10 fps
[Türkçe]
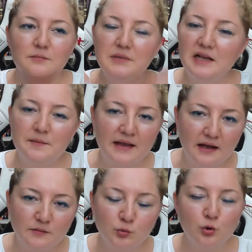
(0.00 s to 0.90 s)

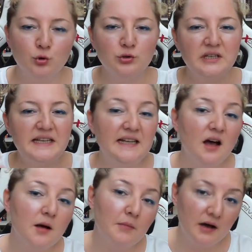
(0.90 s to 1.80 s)
bilemeyen, bu konuda
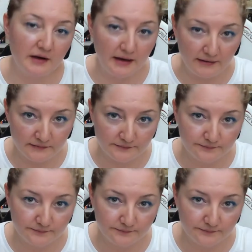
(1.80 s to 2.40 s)
ilham arayan